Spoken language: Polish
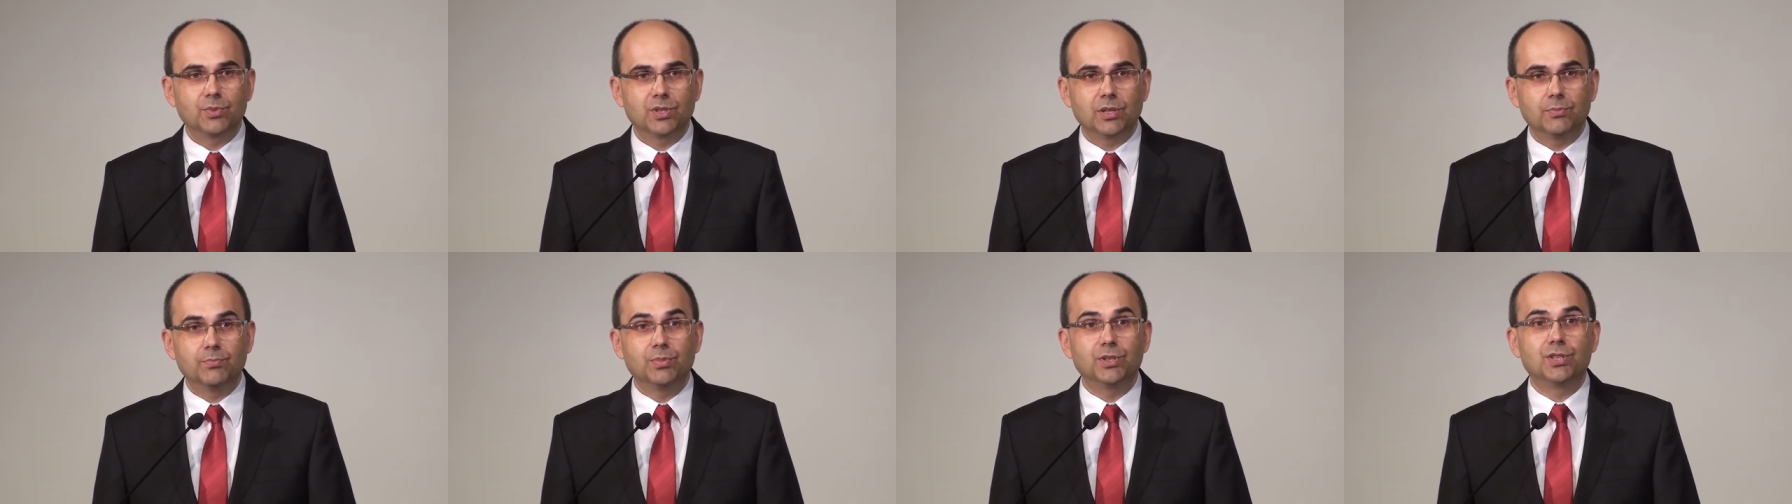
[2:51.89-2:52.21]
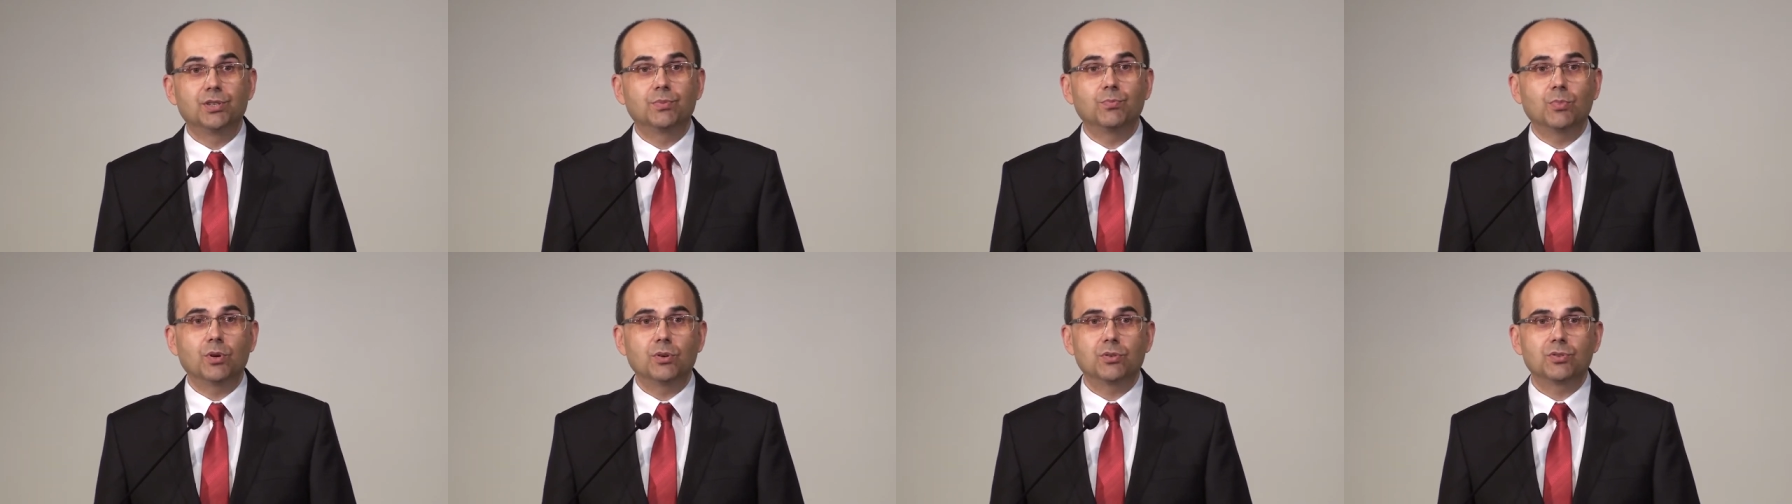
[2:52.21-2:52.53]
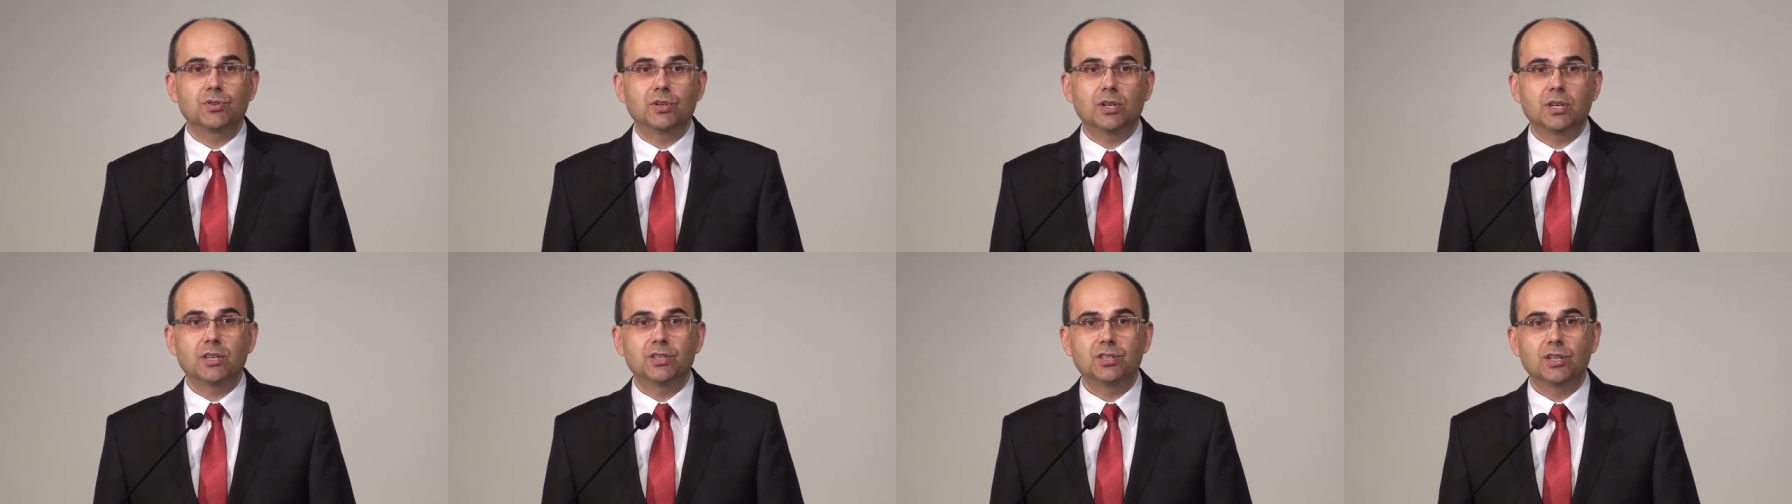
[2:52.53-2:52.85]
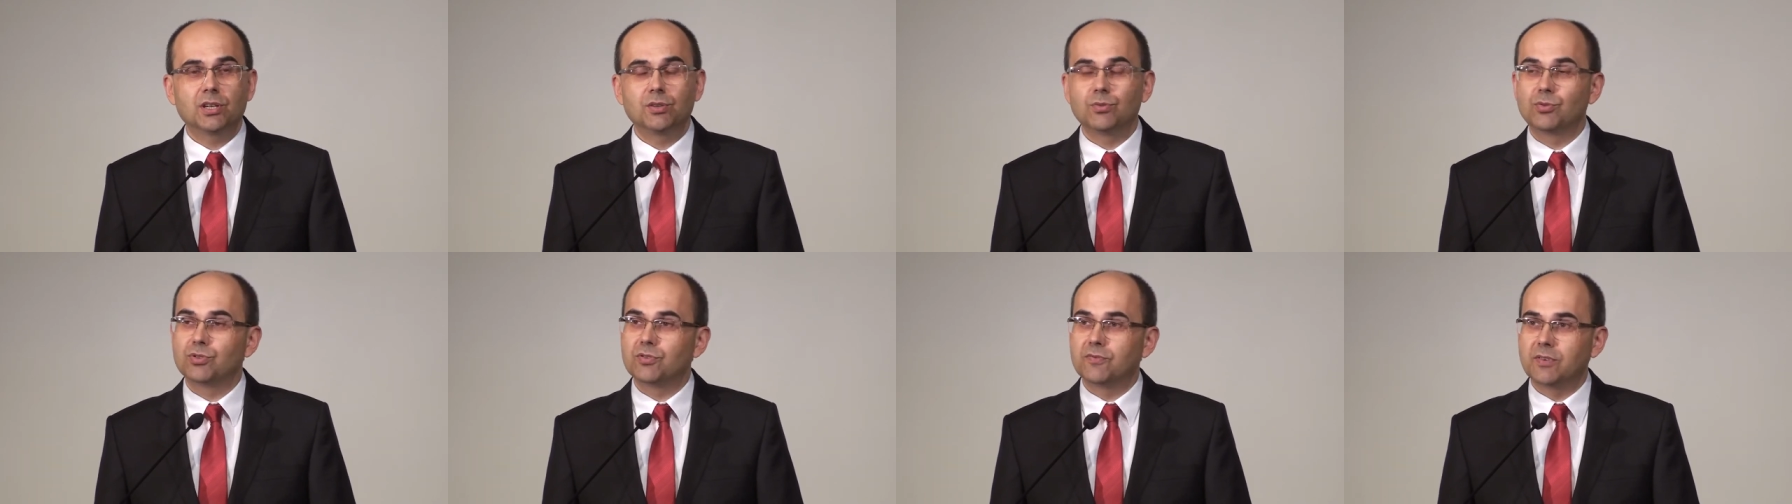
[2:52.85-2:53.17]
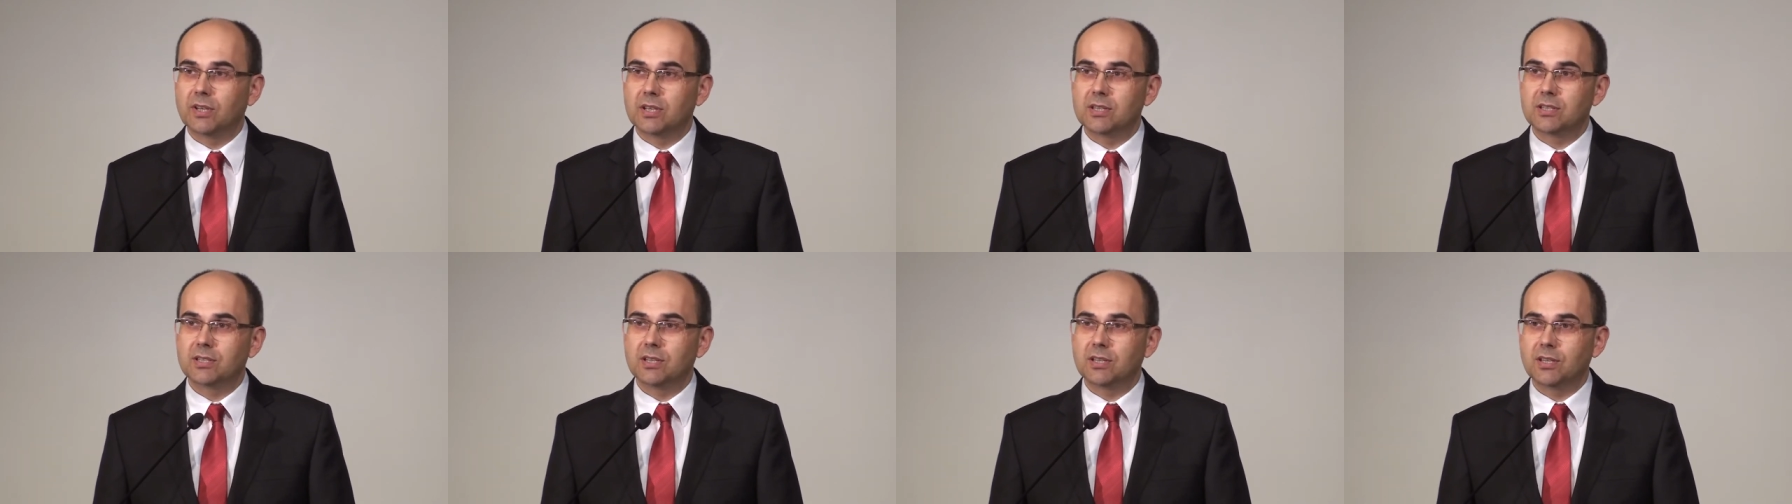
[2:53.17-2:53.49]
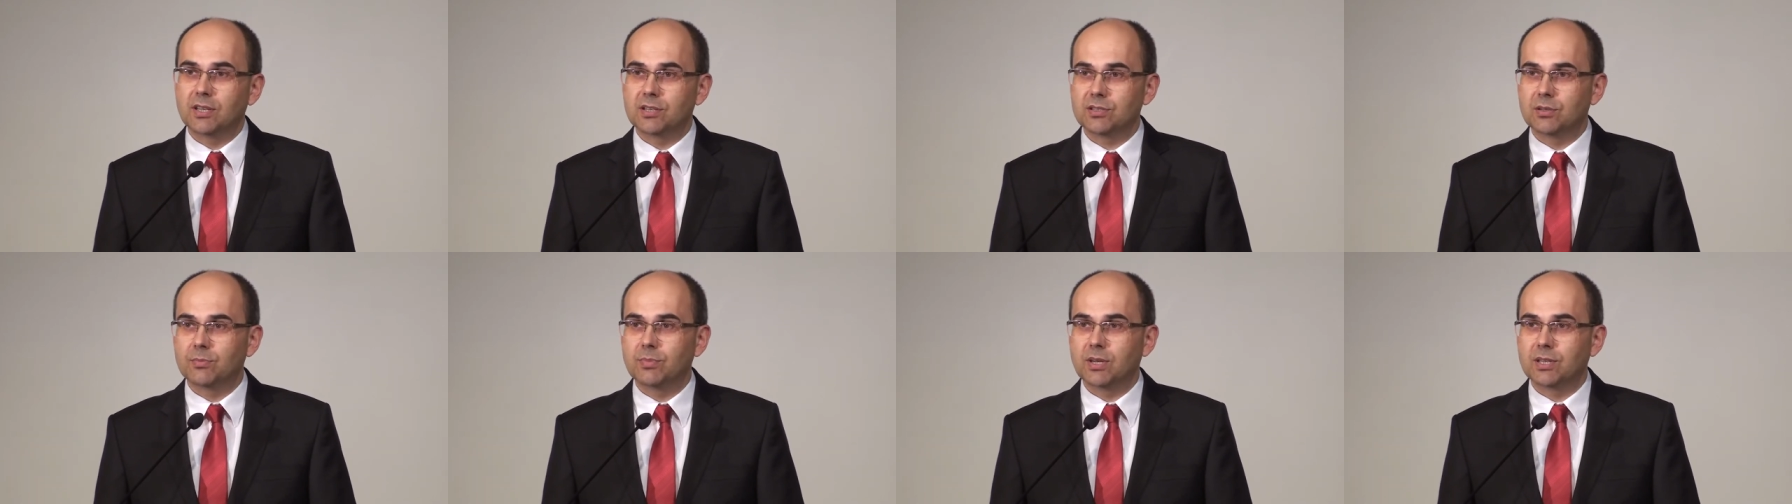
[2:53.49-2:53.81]
że być może się już więcej
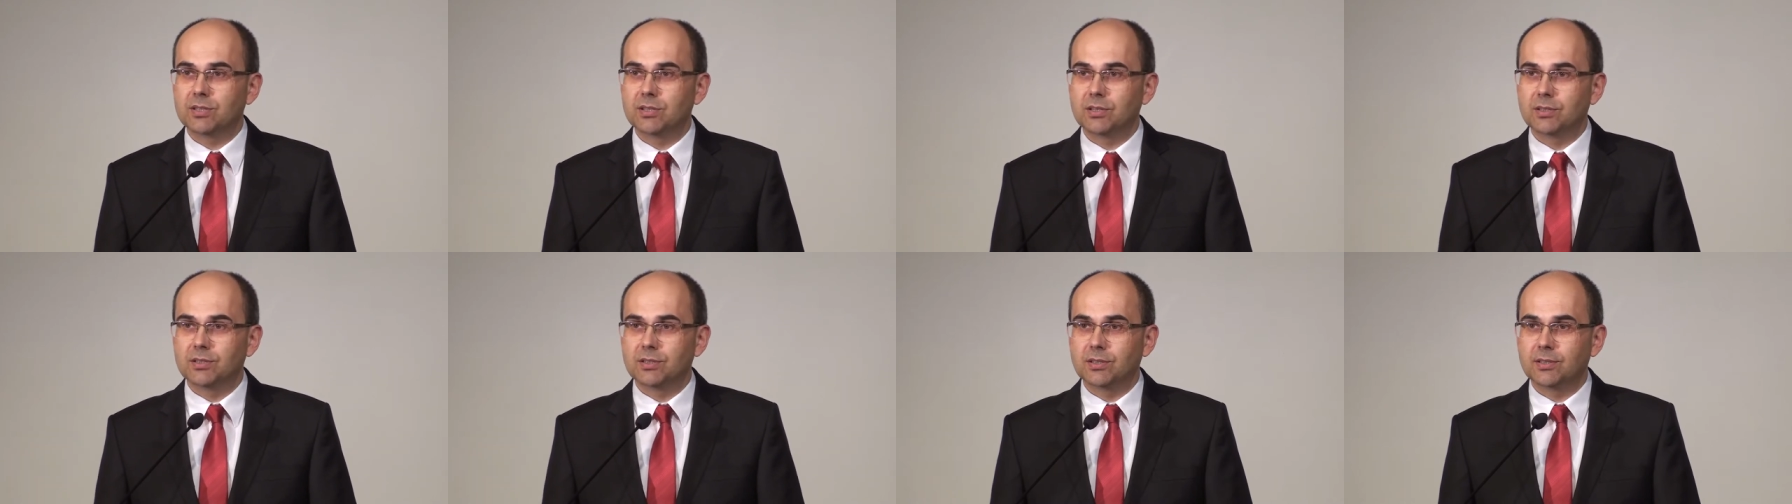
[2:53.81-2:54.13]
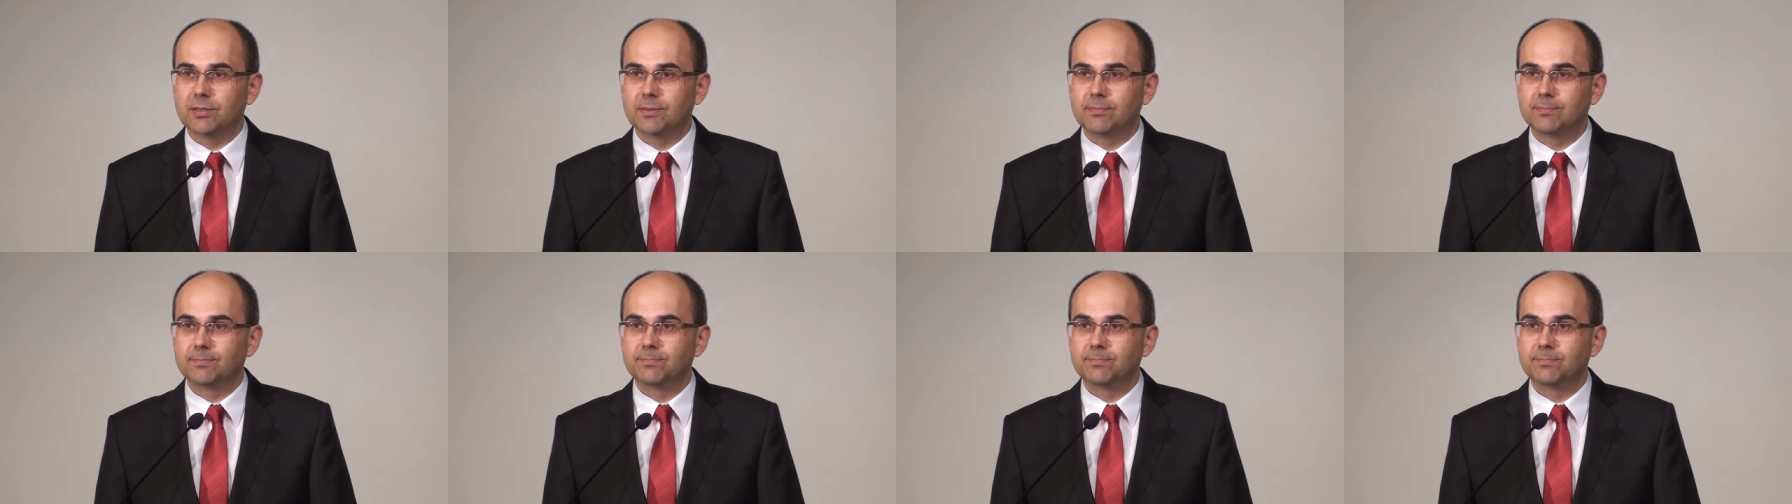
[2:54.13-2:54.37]
nie zobaczycie,